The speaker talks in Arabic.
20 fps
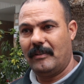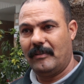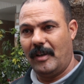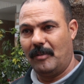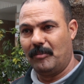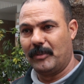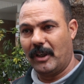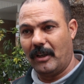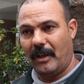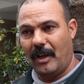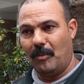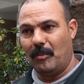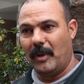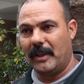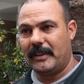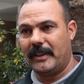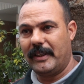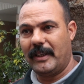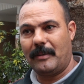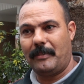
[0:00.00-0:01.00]
فهمتي اللهم
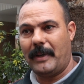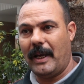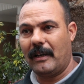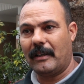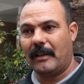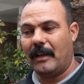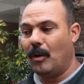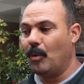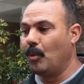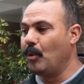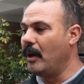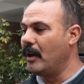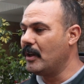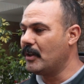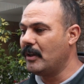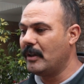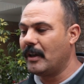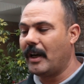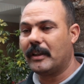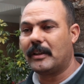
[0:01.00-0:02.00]
دير بحال هكا
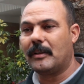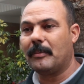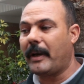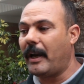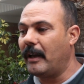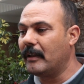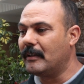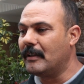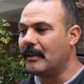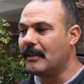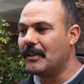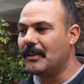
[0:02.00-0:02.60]
ولا غتبقى